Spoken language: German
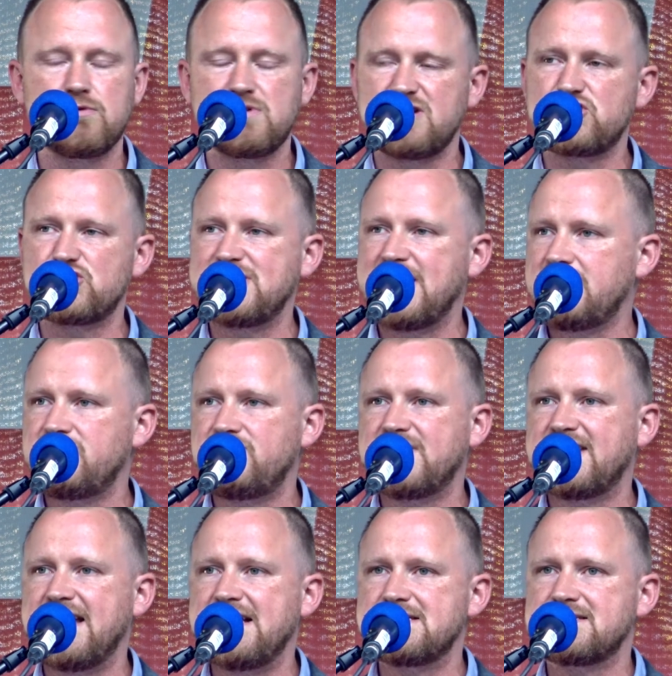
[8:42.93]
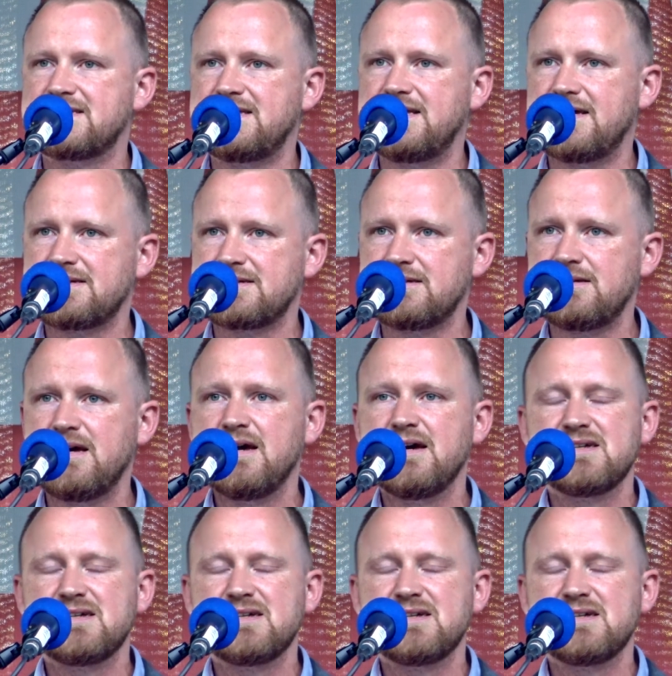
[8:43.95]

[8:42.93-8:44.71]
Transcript: und in Städten wie Gelsenkirchen